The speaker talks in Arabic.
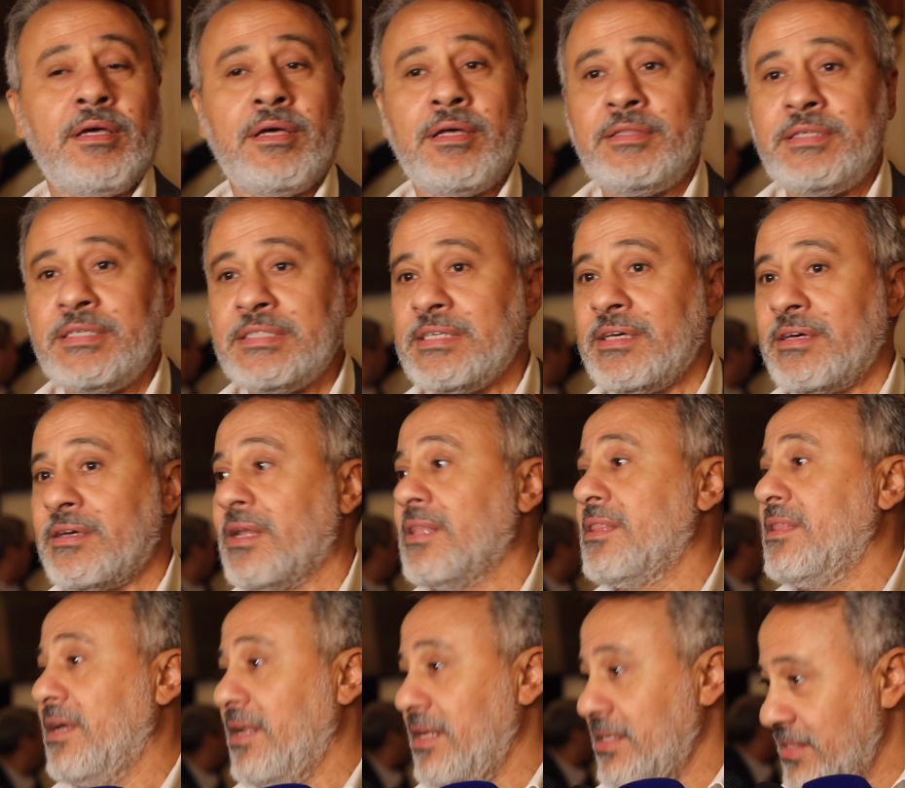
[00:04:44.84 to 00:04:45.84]
دي الذكرى
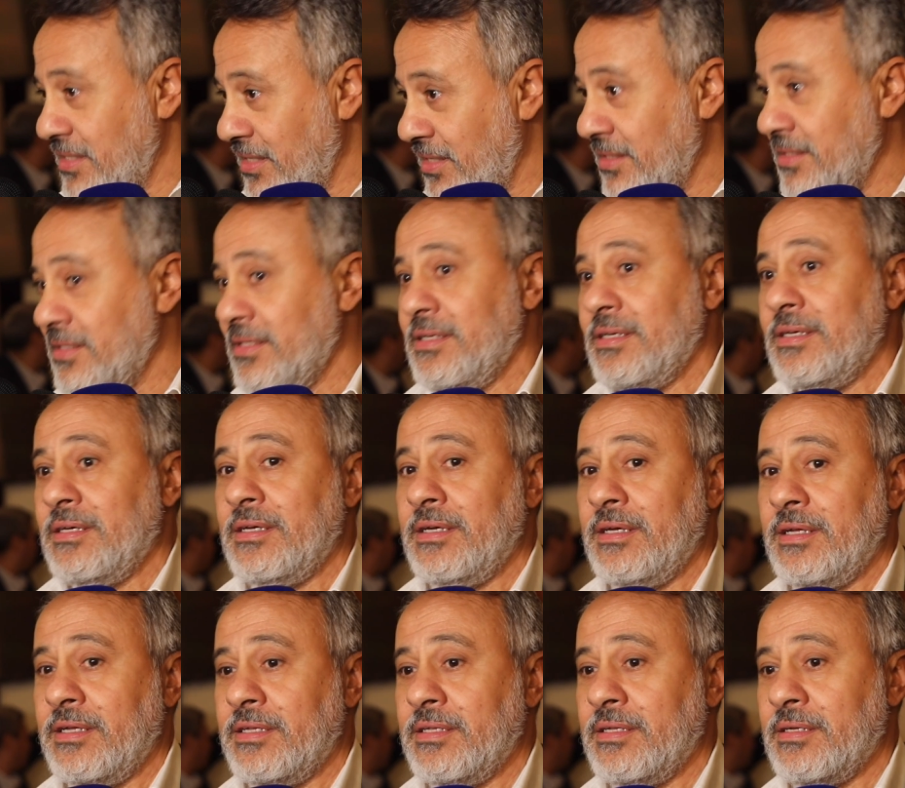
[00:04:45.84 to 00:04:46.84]
الثالثه
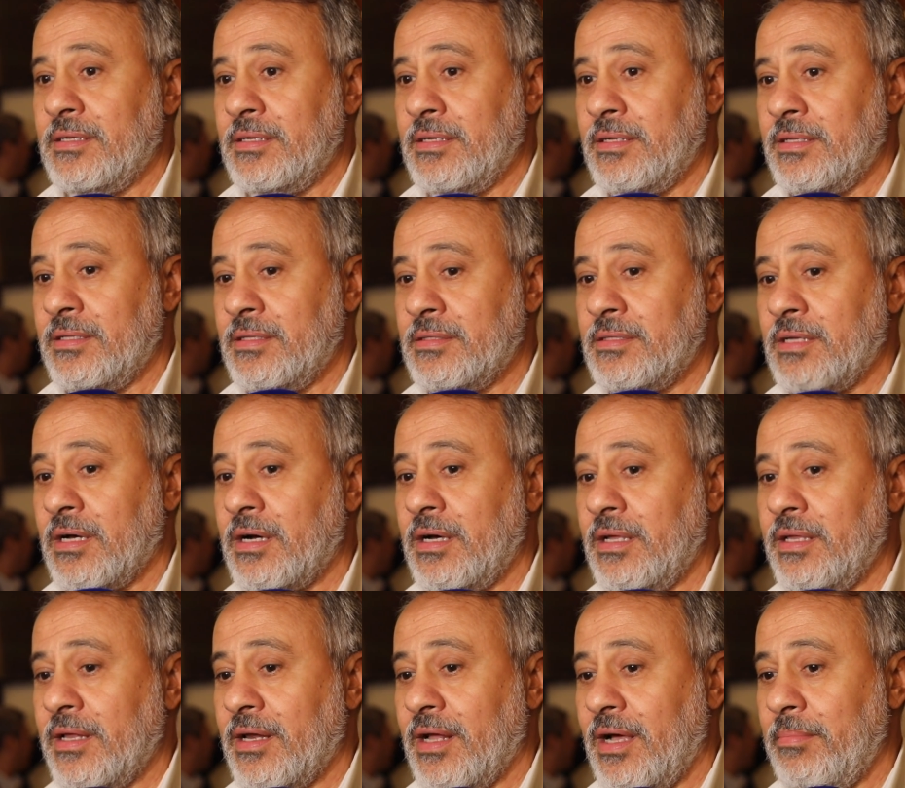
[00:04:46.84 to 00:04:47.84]

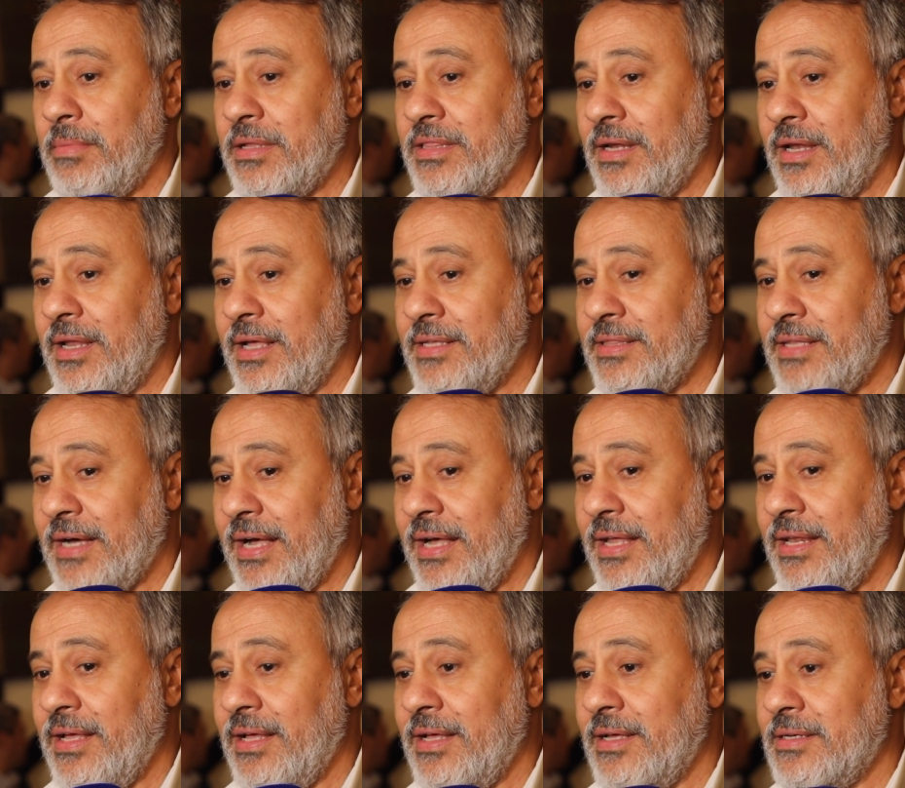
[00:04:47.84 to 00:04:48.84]
انتقل لرحمه الله
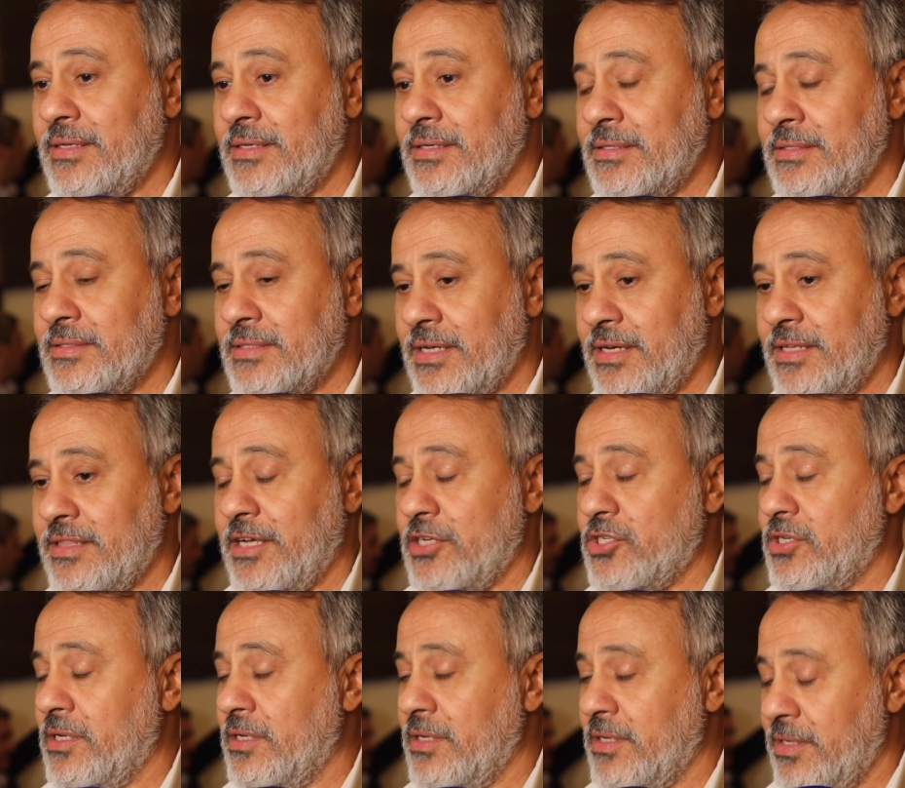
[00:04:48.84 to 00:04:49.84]
تعالى سنه
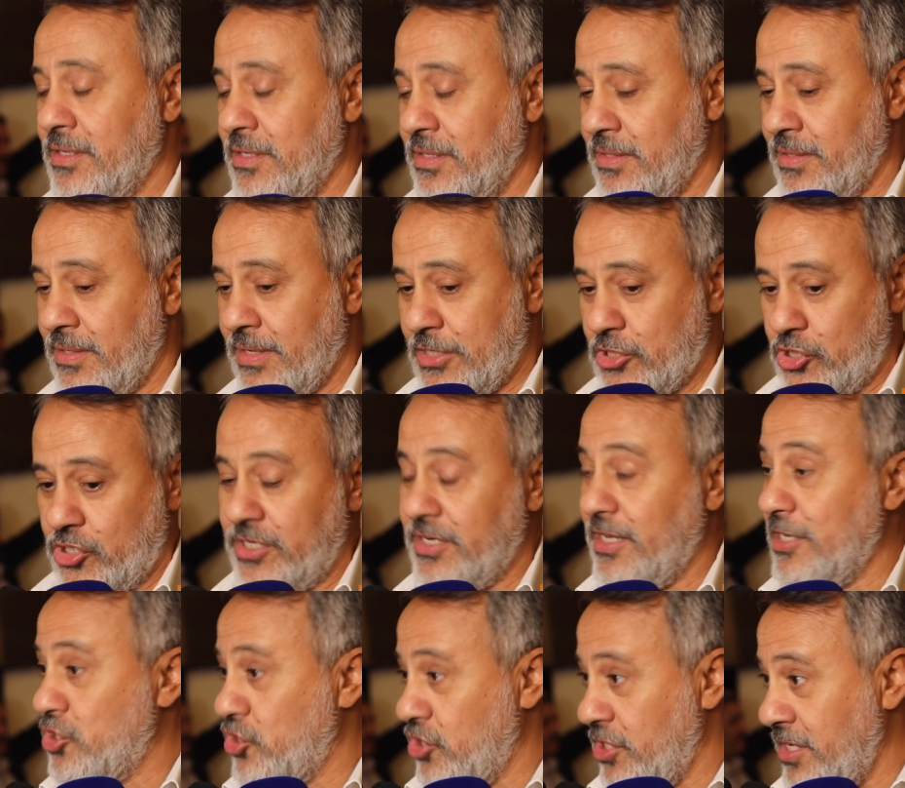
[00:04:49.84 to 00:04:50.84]

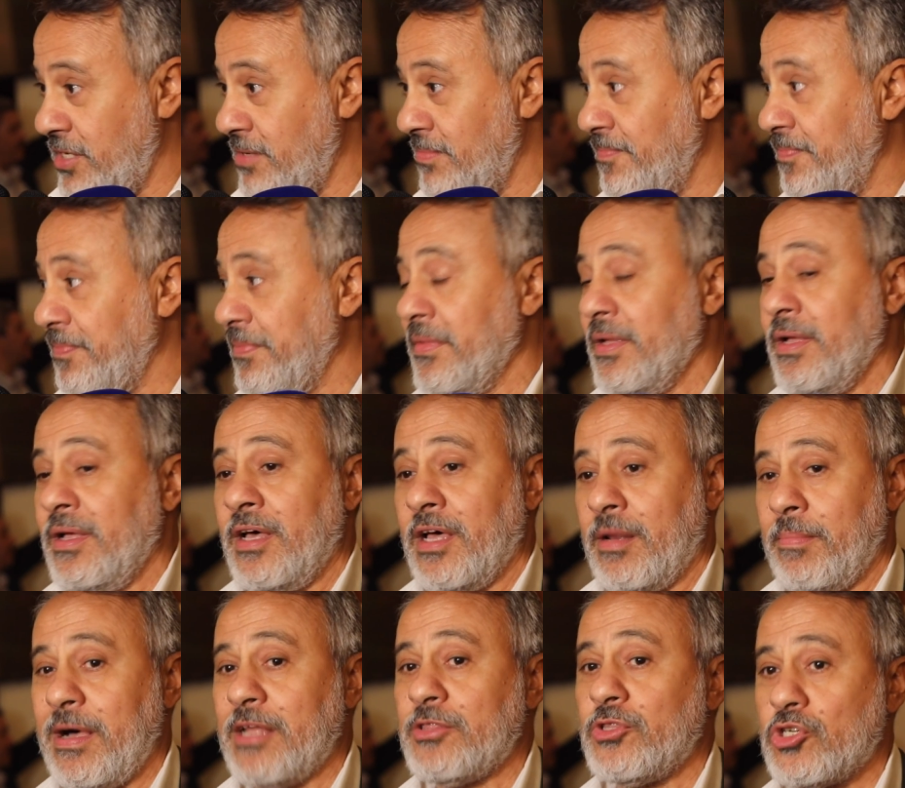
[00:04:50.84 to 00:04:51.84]
2020
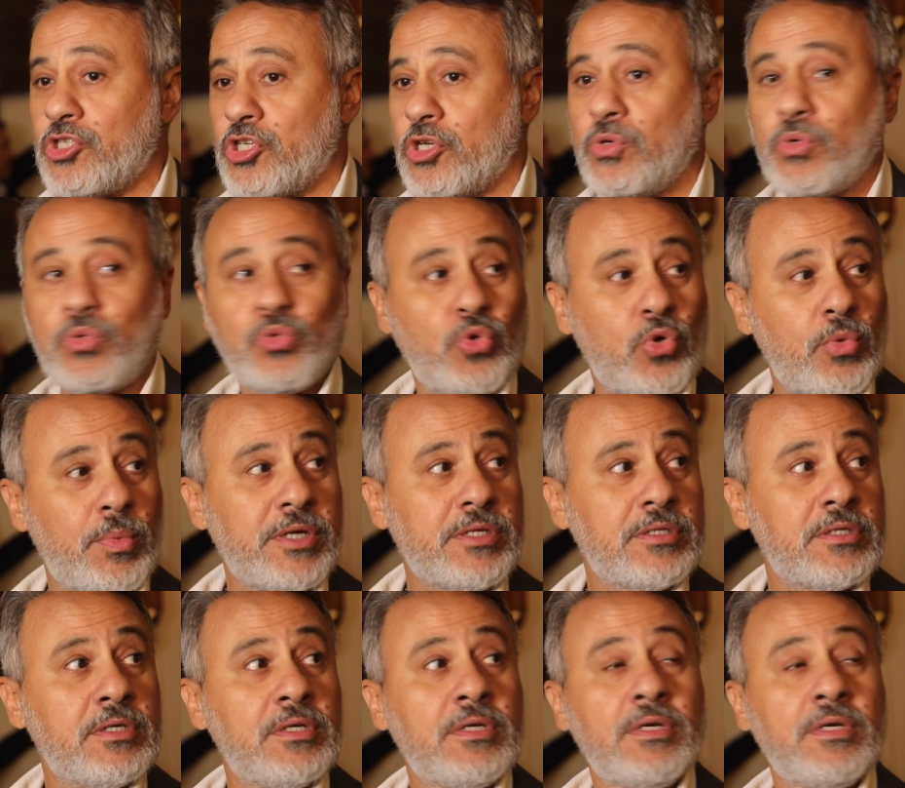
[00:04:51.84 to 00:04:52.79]
14 اكتوبر